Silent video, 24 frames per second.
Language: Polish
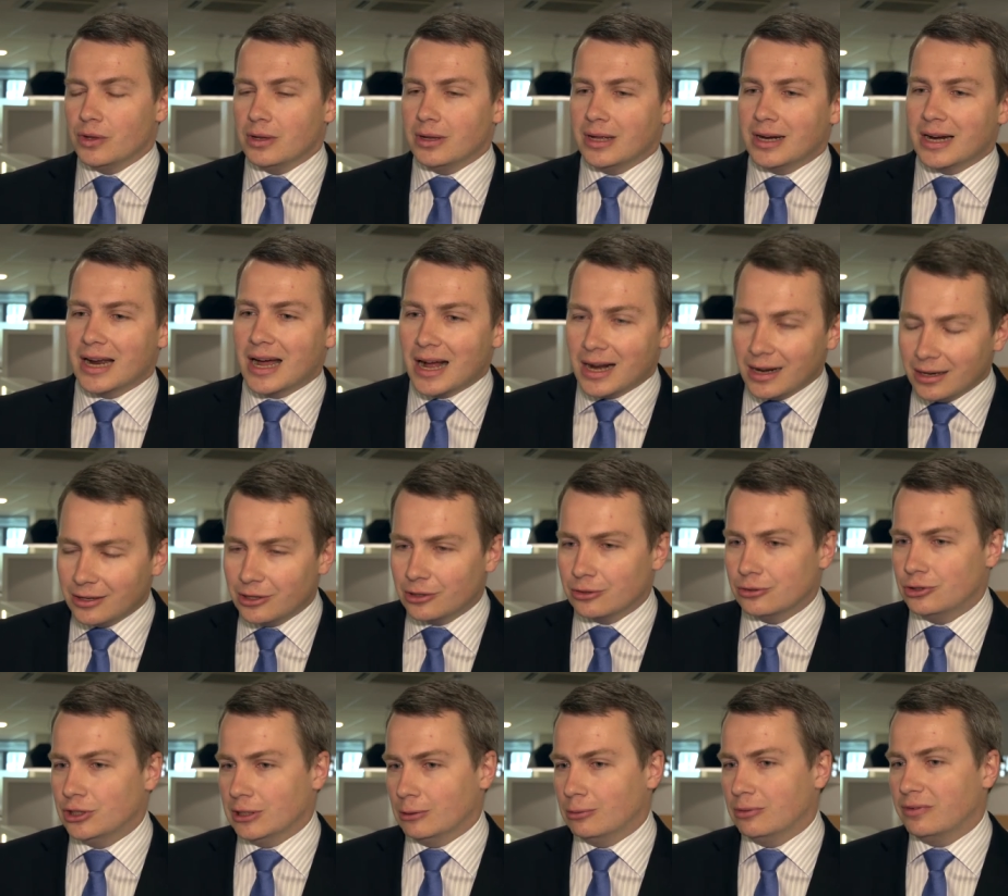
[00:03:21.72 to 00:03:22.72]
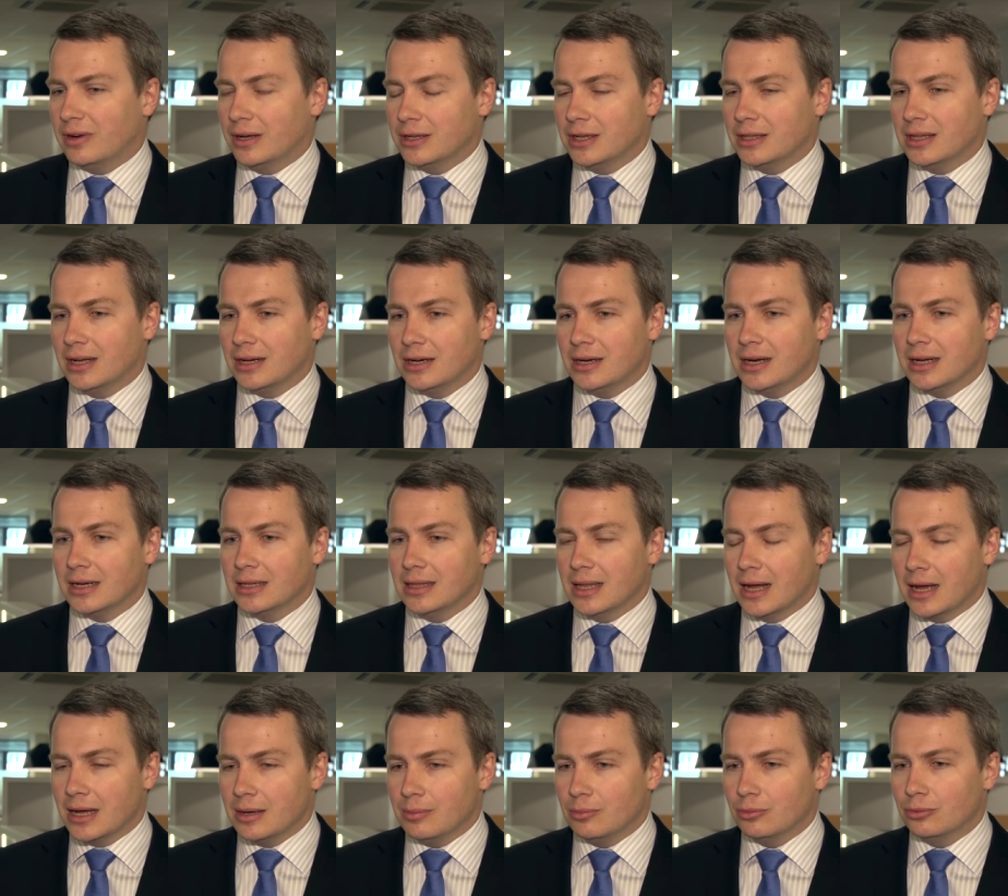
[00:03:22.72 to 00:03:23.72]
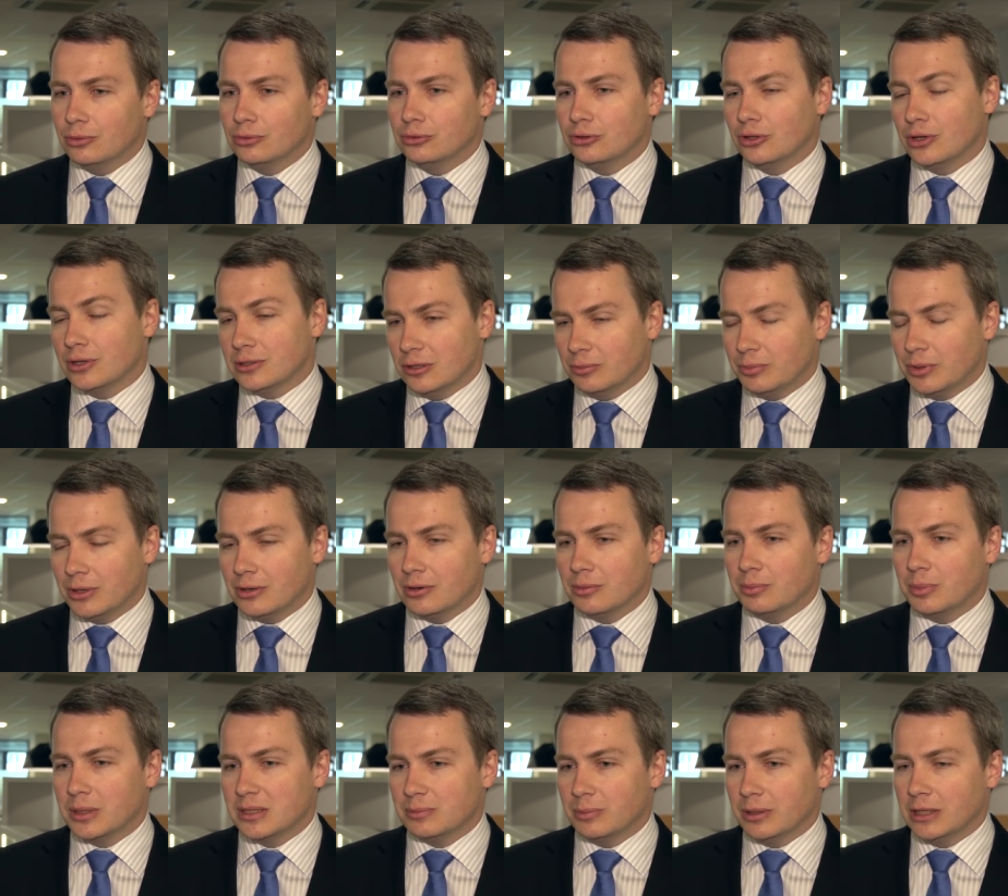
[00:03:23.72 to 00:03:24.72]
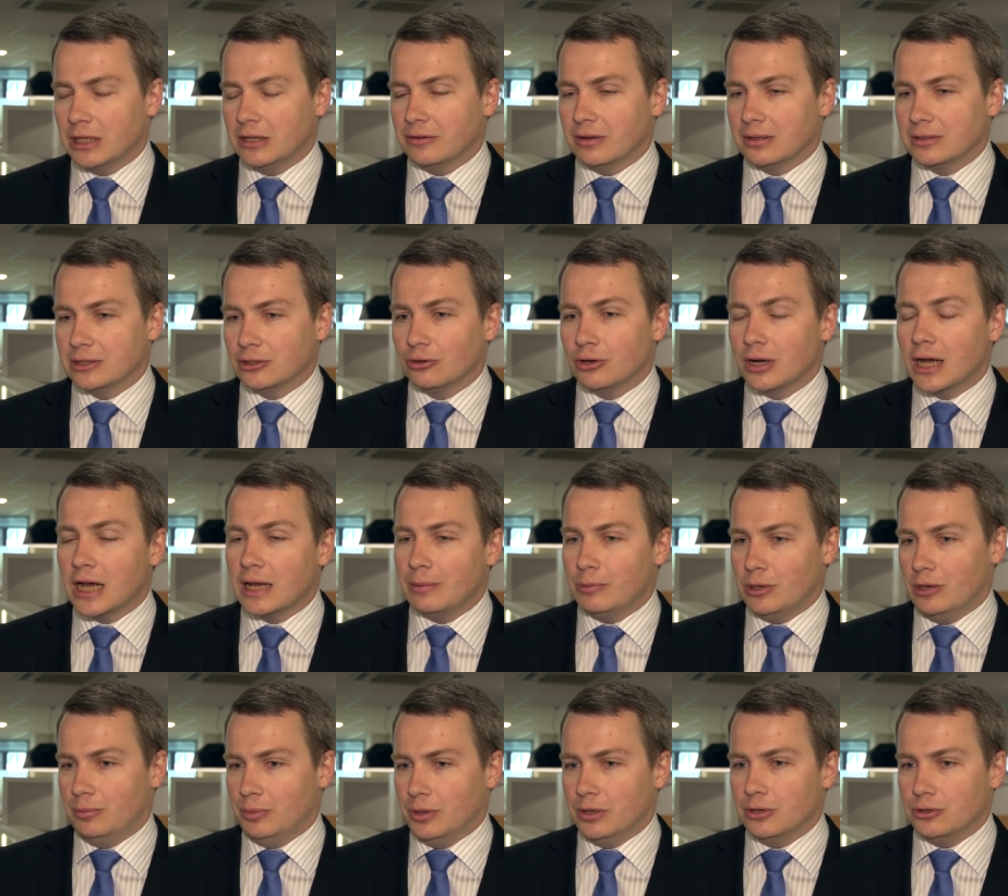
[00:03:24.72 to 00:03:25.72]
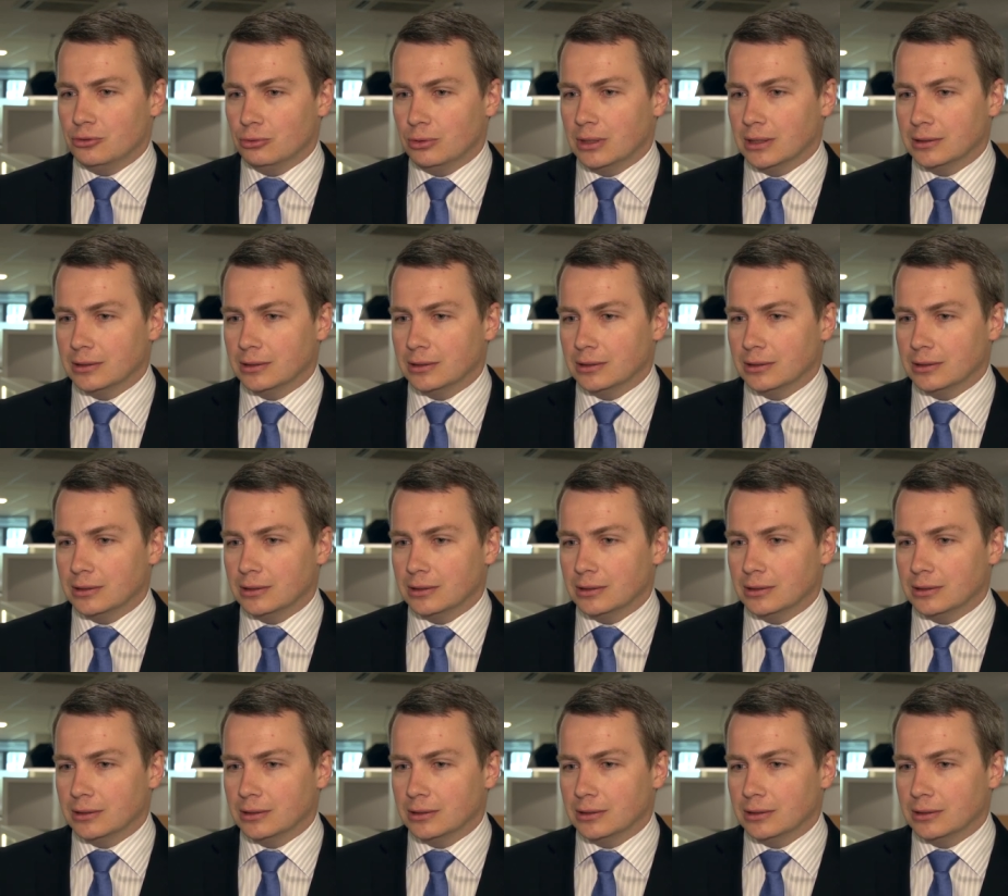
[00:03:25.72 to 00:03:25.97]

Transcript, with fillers: realne oddziaływanie na rynek najmu to jest dopiero perspektywa co najmniej pięciu